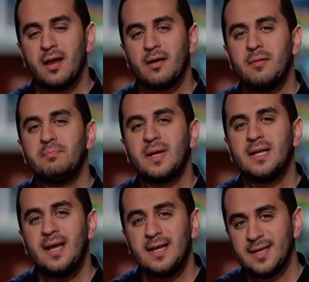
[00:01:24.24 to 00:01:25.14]
قبل
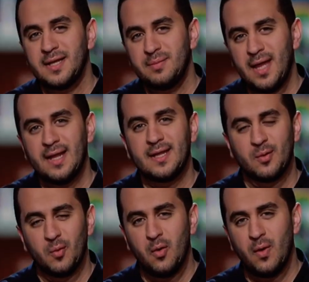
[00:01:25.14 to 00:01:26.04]
الحسن بن علي
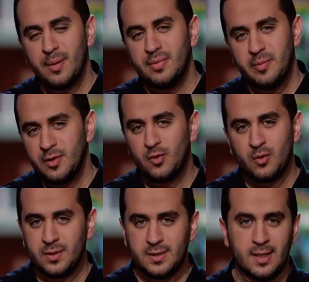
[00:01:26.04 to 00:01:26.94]
وهو ابن بنته
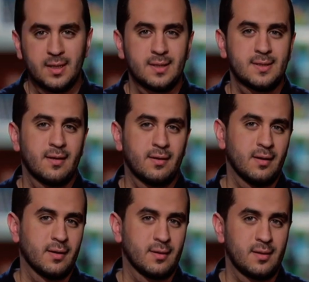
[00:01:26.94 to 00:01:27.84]
السيدة
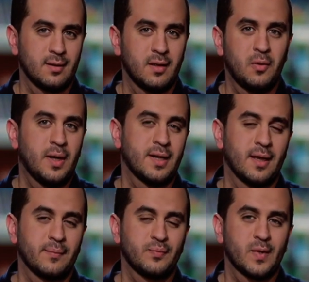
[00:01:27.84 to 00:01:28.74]
الزهراء رضي الله عنها
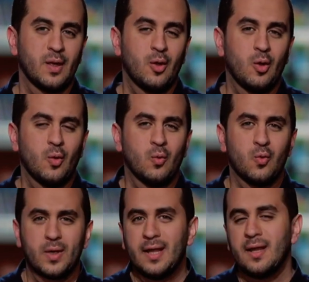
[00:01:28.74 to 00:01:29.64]

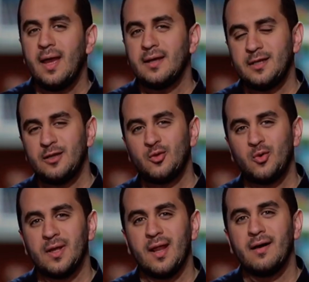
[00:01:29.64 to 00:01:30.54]
وكان قاعد عنده
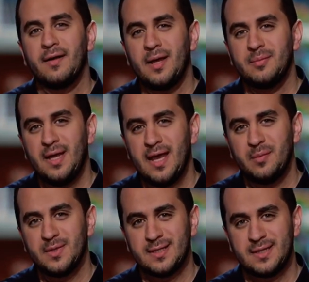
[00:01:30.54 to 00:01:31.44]
الأقرع بن
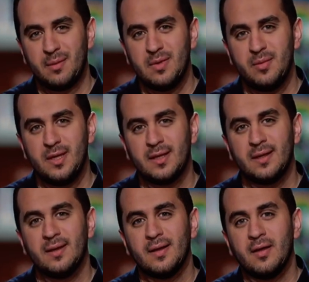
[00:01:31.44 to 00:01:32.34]
حابس التميمي
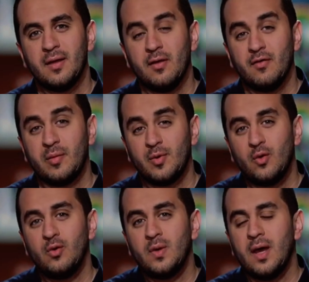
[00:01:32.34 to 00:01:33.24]

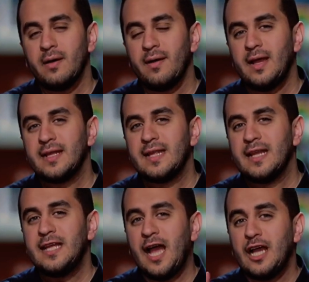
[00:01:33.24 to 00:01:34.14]
فبيقول له الأقرع إن
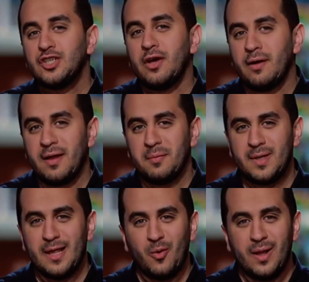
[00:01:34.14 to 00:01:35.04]
لي عشرة
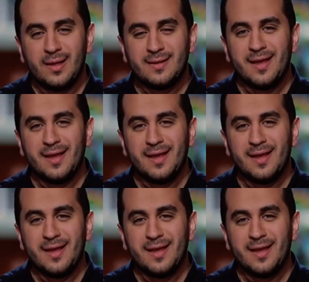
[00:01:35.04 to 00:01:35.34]
من الولد